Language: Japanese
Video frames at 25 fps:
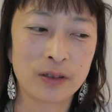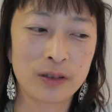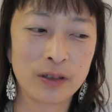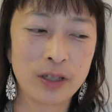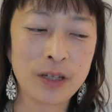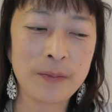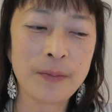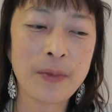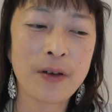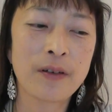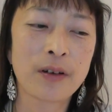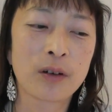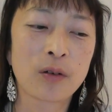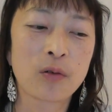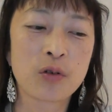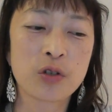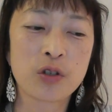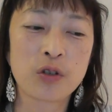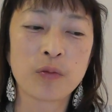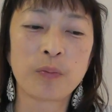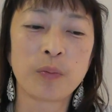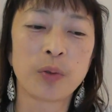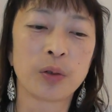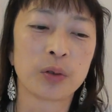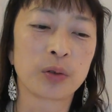今は
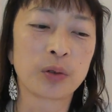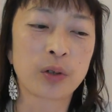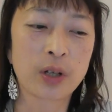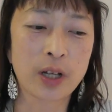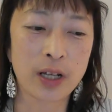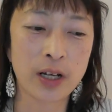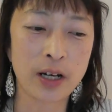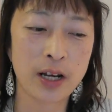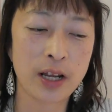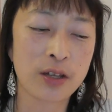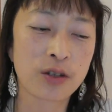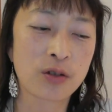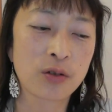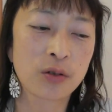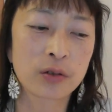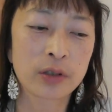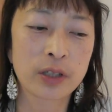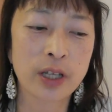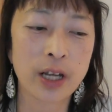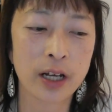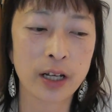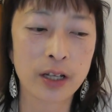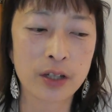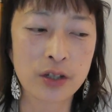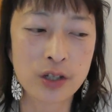50本とか連続
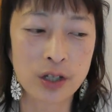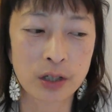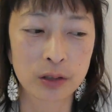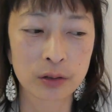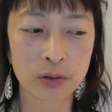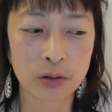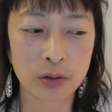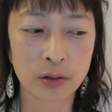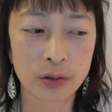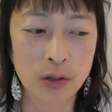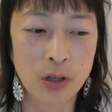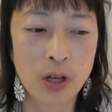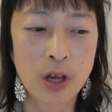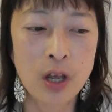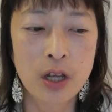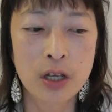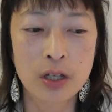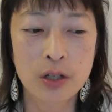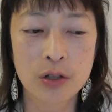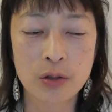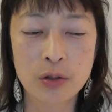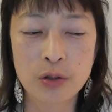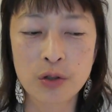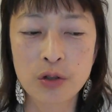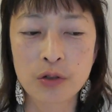で上げちゃうと
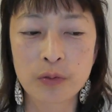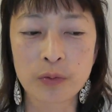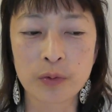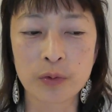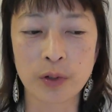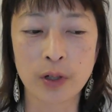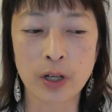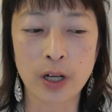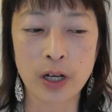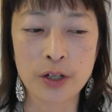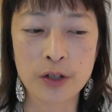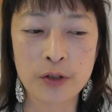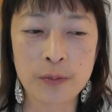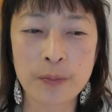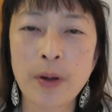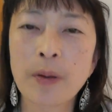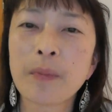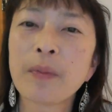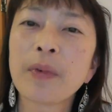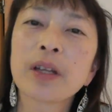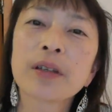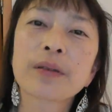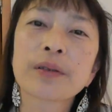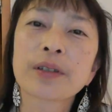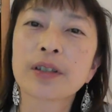YouTube から
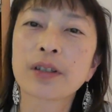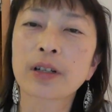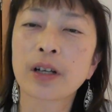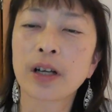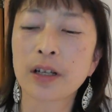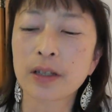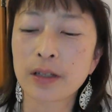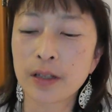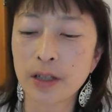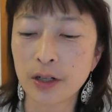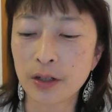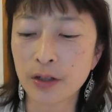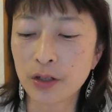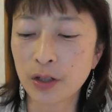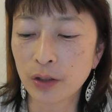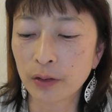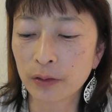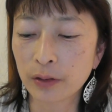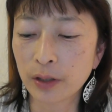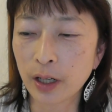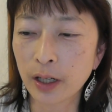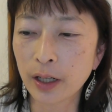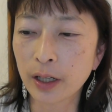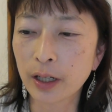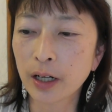スパム扱いされちゃう
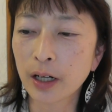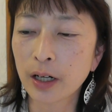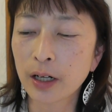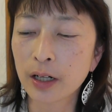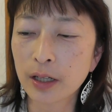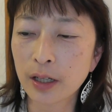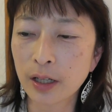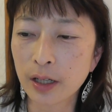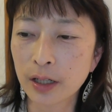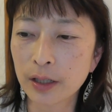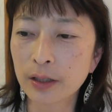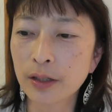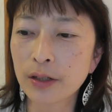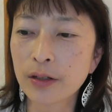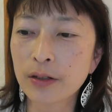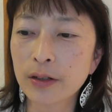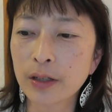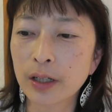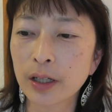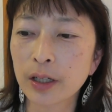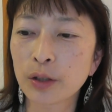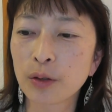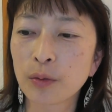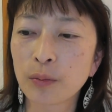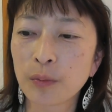んで上げられないです
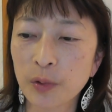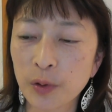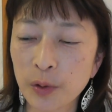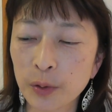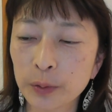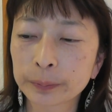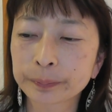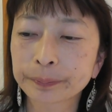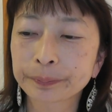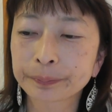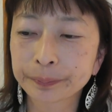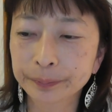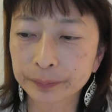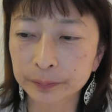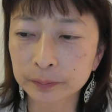けれども。